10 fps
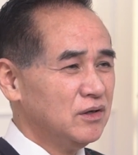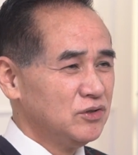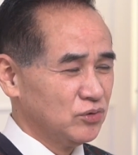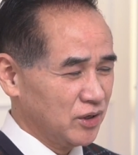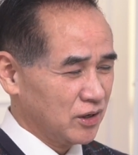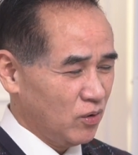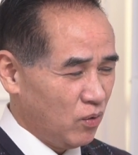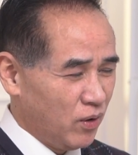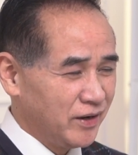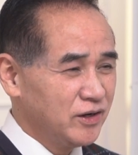就像
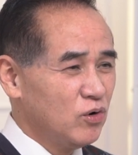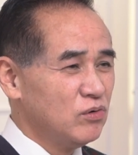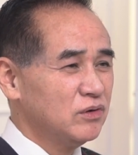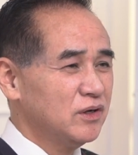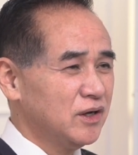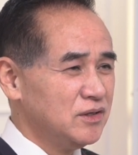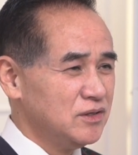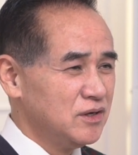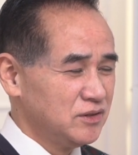桓公跟